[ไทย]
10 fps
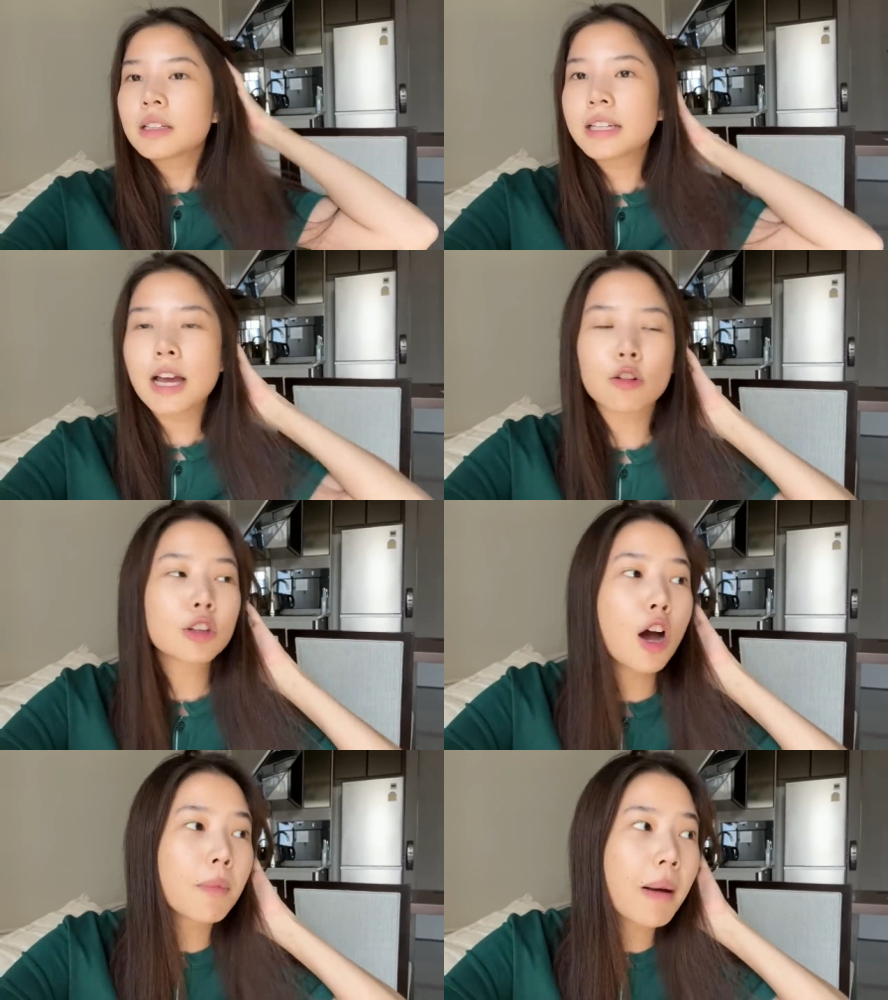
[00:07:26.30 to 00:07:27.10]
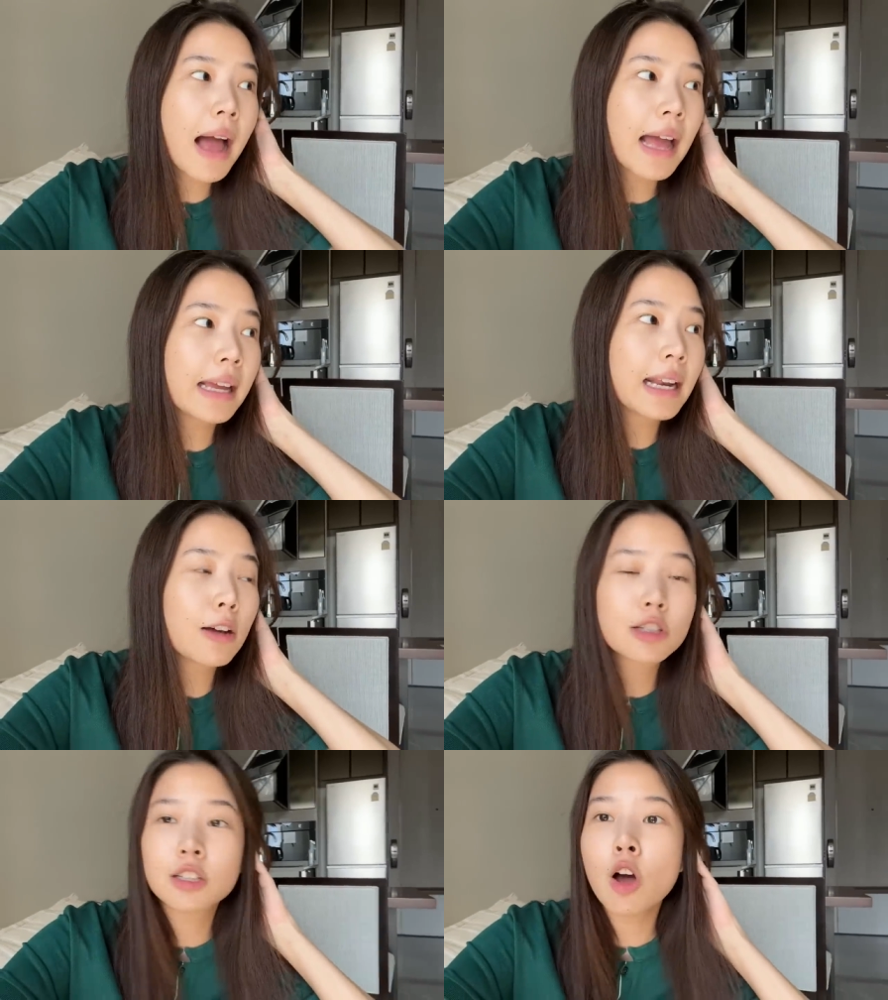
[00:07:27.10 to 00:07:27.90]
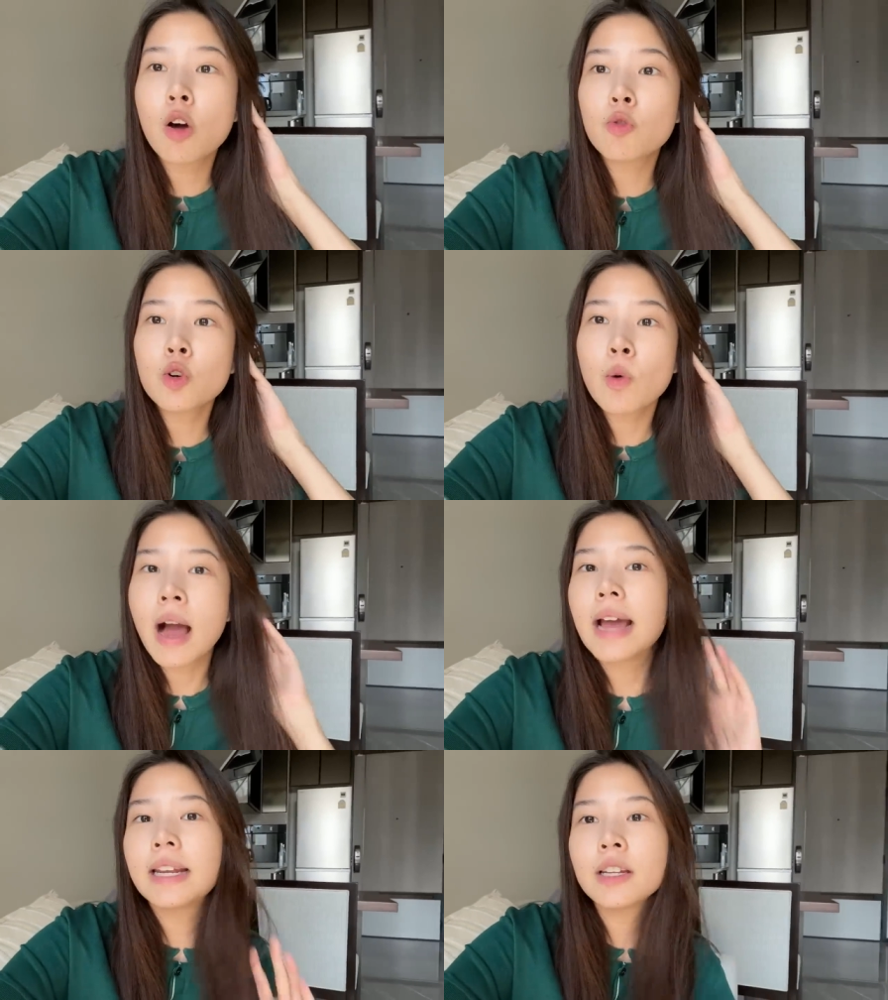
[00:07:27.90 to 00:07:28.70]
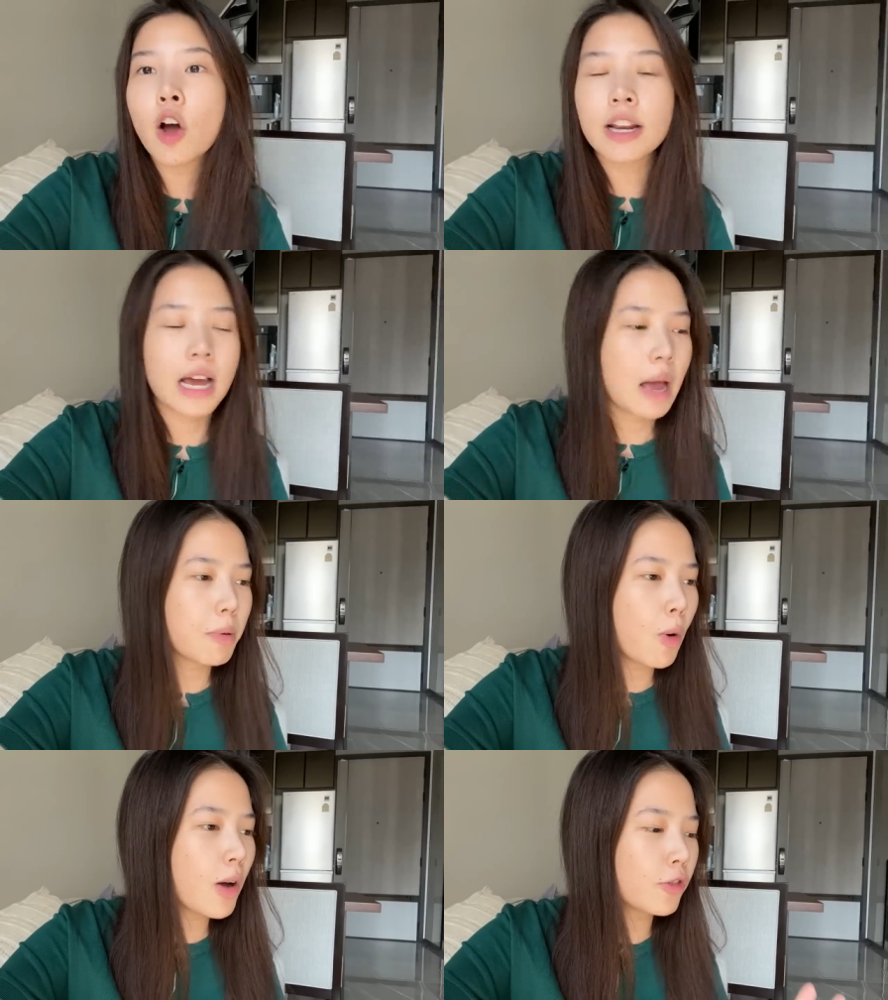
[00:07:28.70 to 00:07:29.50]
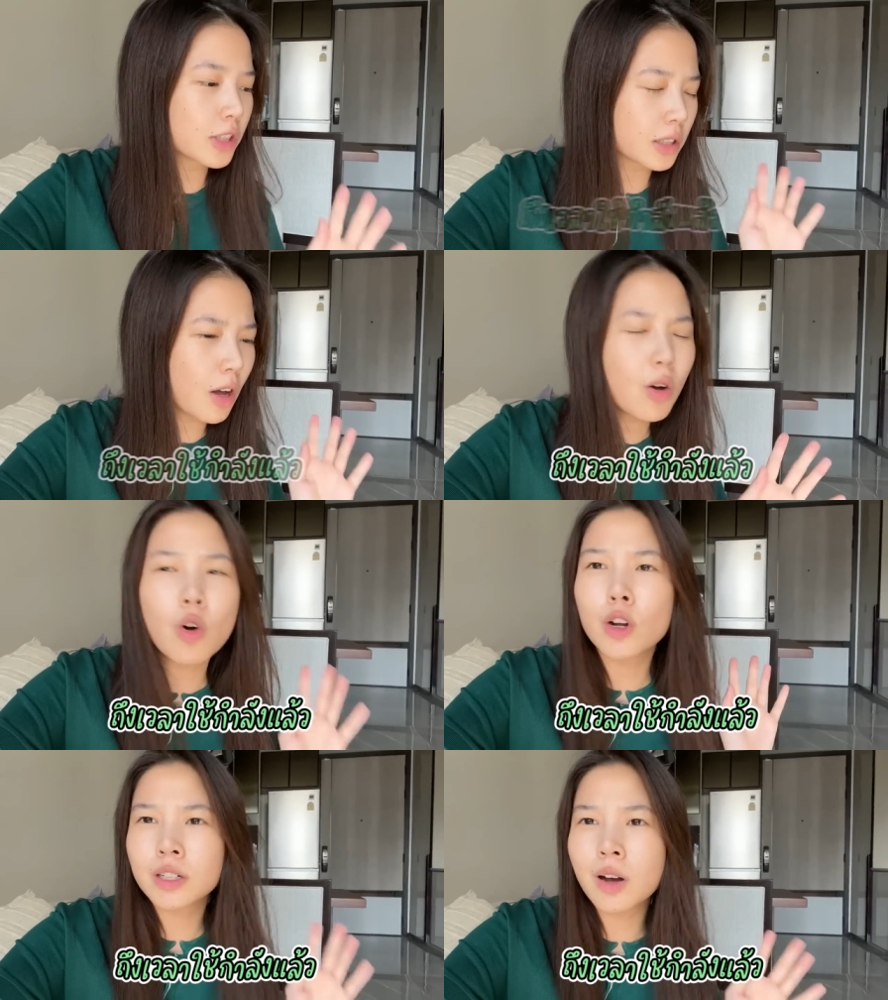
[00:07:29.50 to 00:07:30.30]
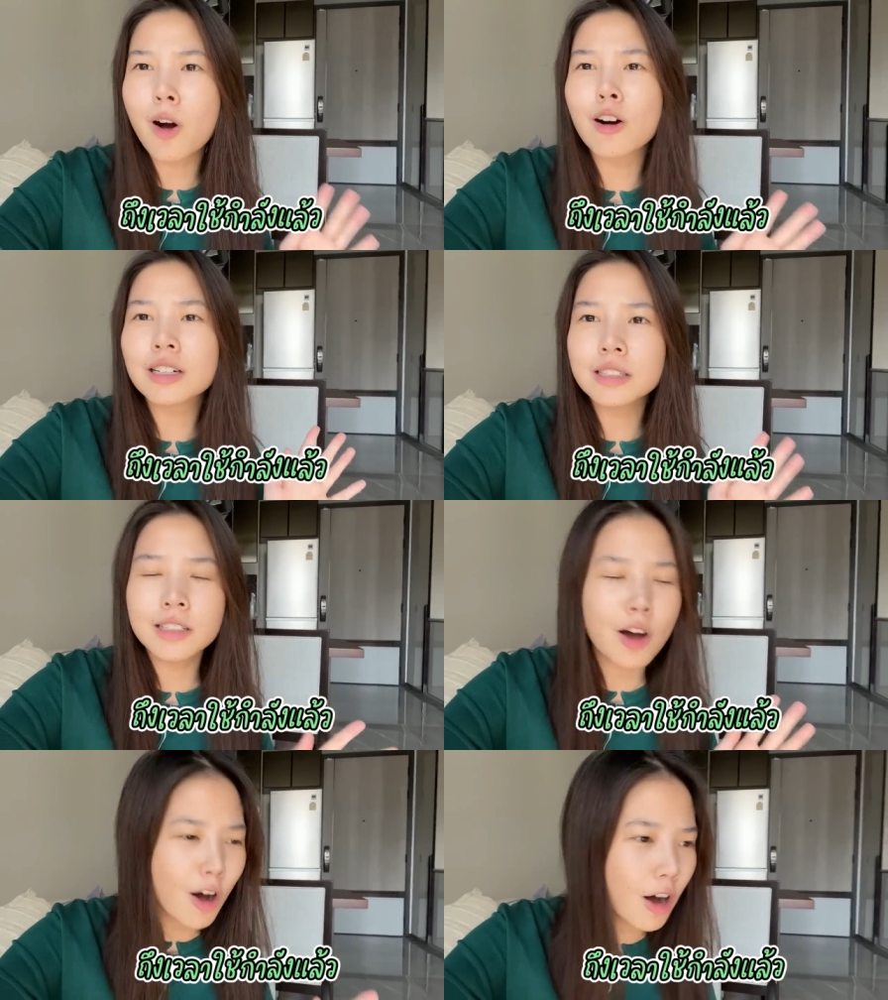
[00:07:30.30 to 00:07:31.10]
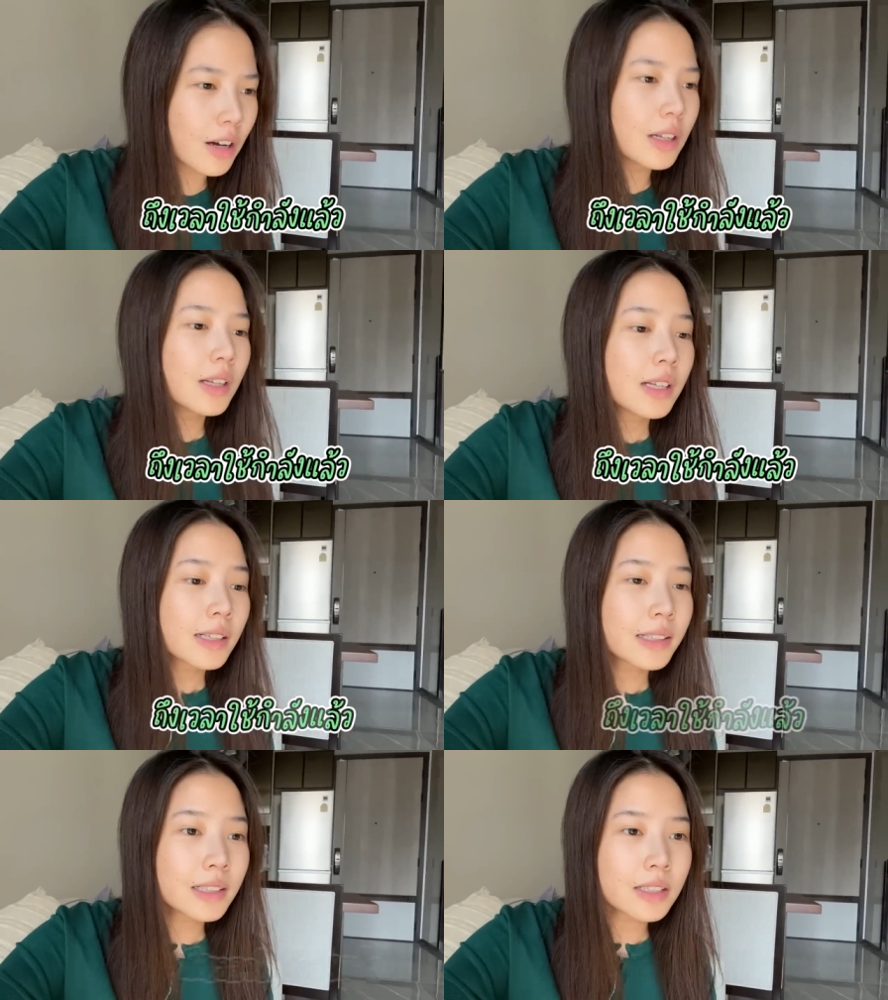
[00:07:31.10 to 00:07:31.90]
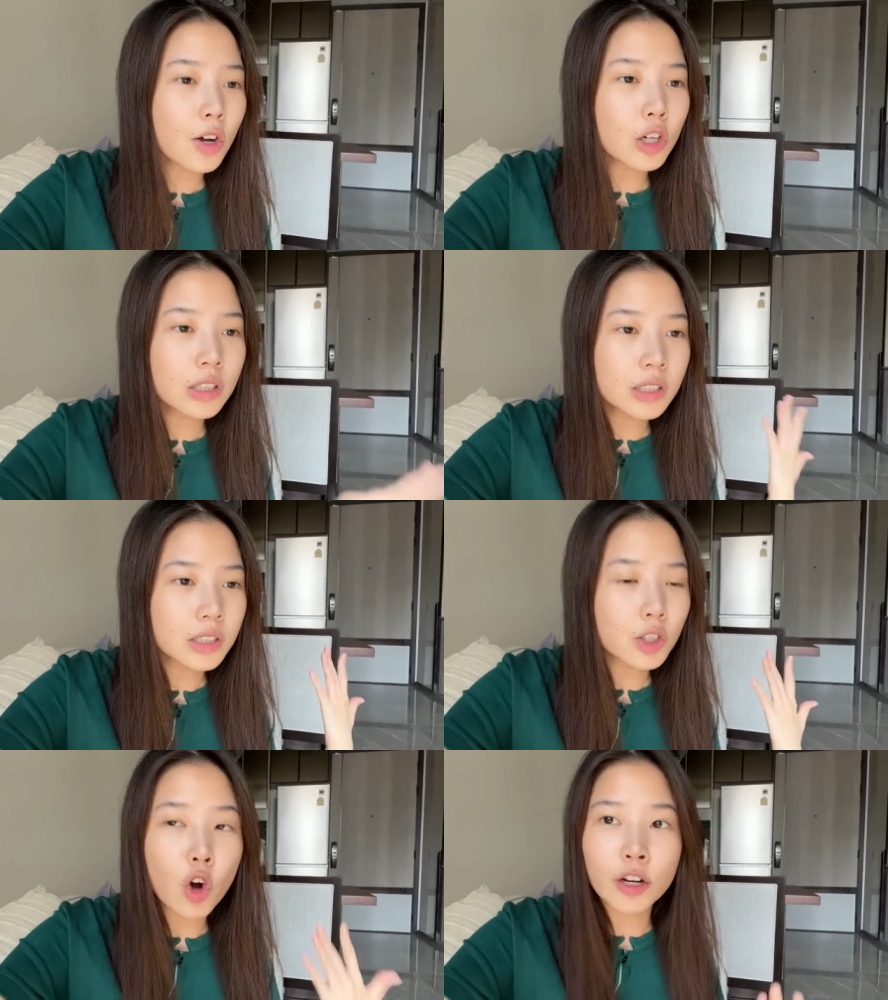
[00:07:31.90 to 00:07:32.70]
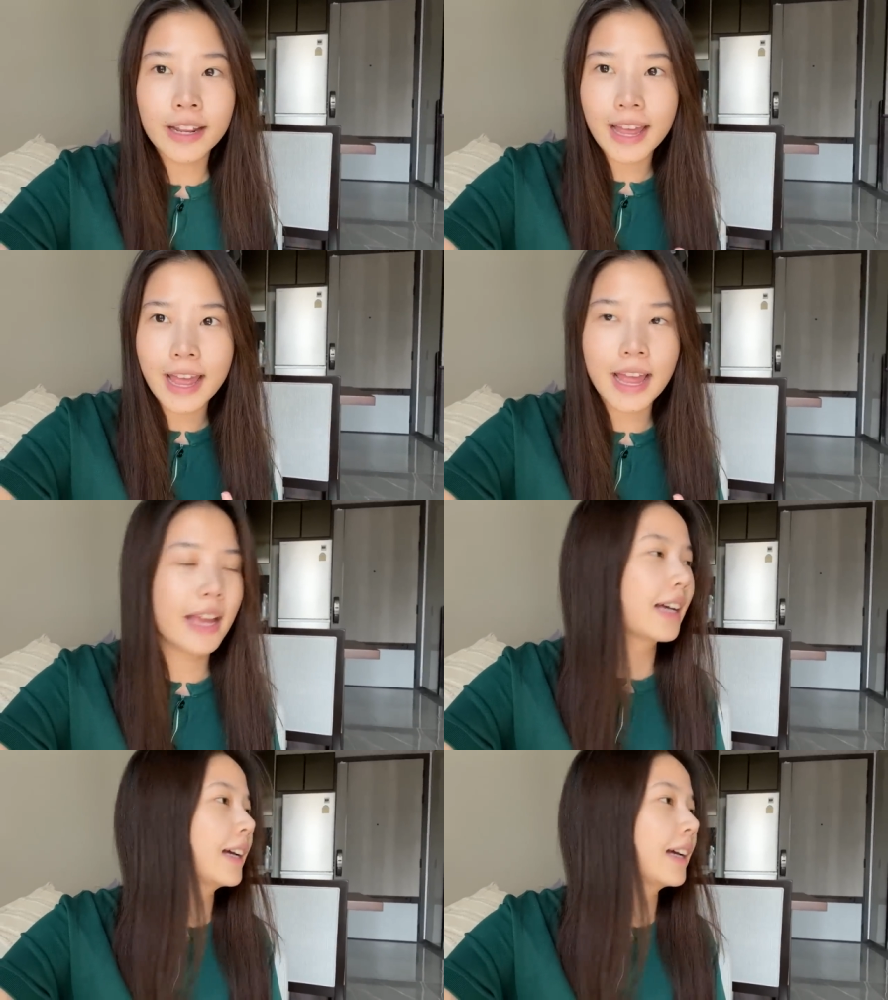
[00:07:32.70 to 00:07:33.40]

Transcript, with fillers: เดี๋ยวต่อไปเราจะต้องวุ่นวายนิดหน่อยนะคะเพราะว่าฝนจะต้องขนของขึ้นห้องซึ่งก็คือขนเอง